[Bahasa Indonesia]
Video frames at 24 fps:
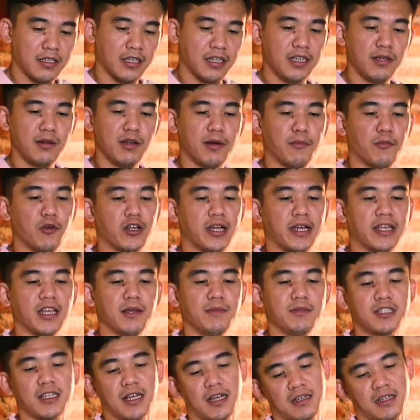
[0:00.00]
jadi yang mau
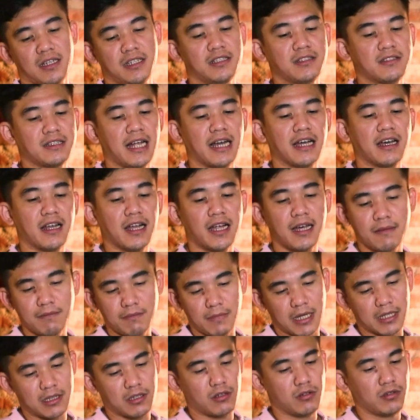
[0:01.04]
nanya bisa ke
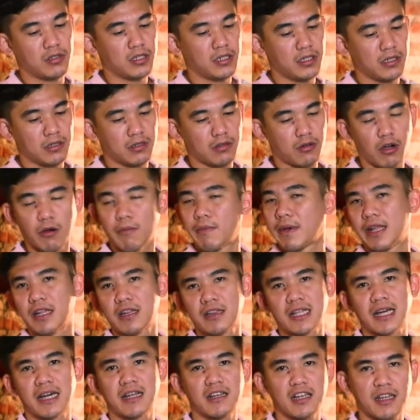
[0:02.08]
Instagram atau di
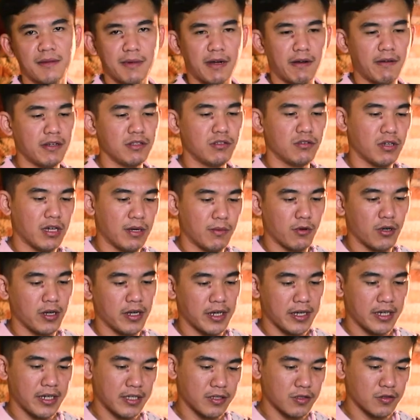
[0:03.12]
komentar di bawah juga
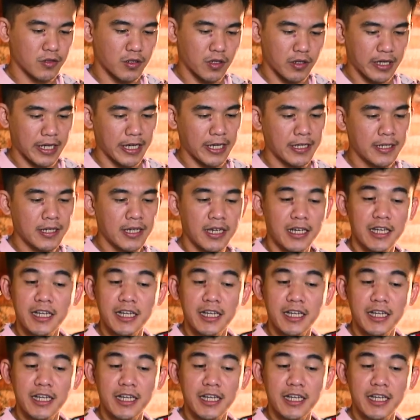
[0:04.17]
boleh gitu oke okay?